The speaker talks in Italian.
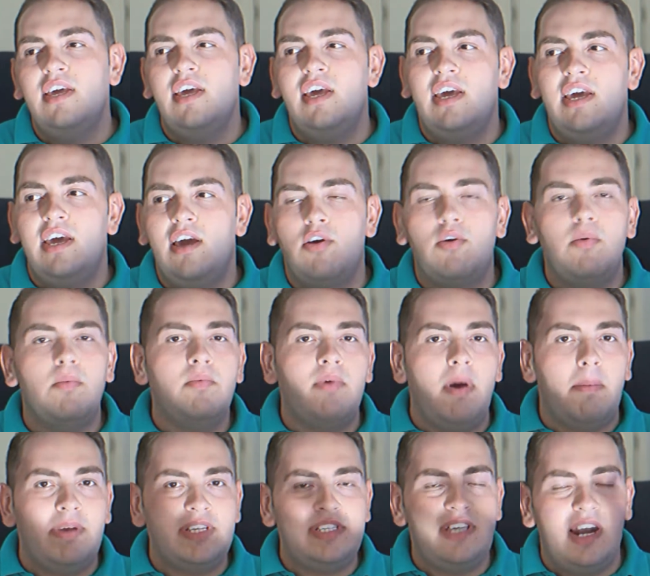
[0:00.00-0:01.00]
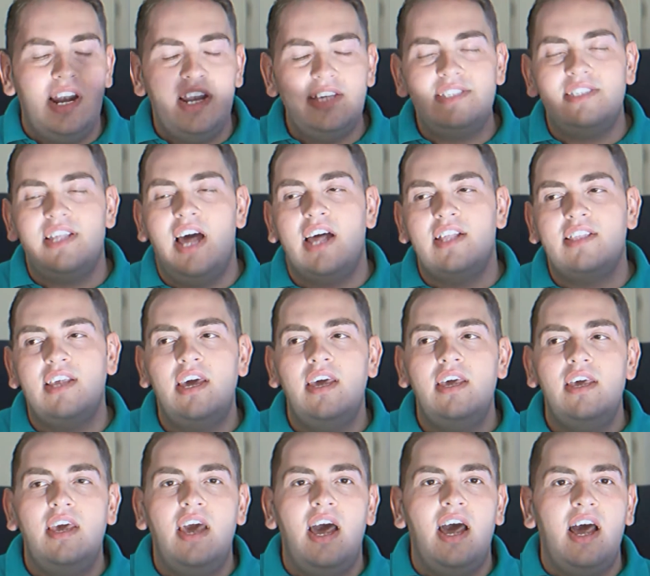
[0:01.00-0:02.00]
eh, o comunque a passare
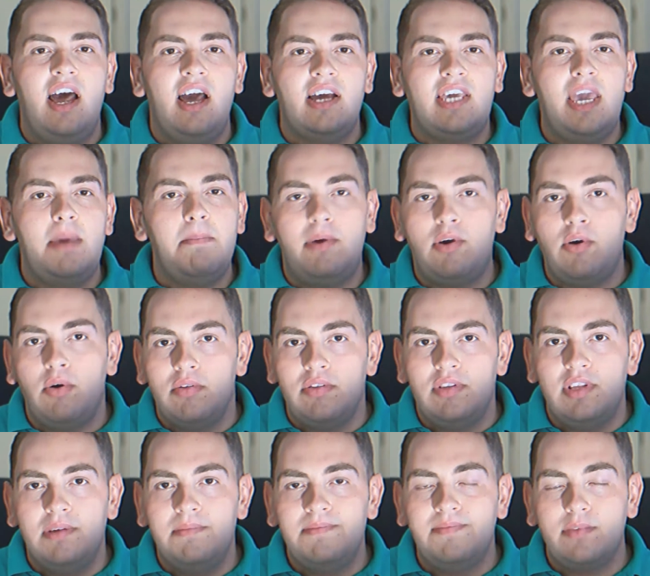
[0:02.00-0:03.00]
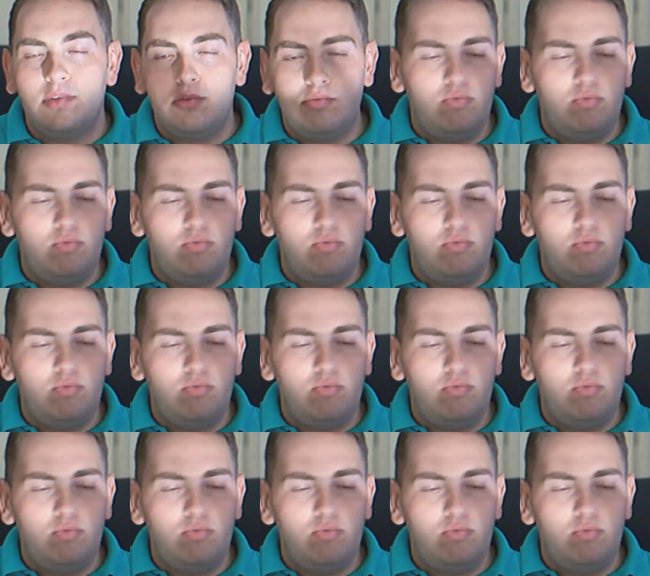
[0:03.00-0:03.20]
l'estate, a Cape Cod,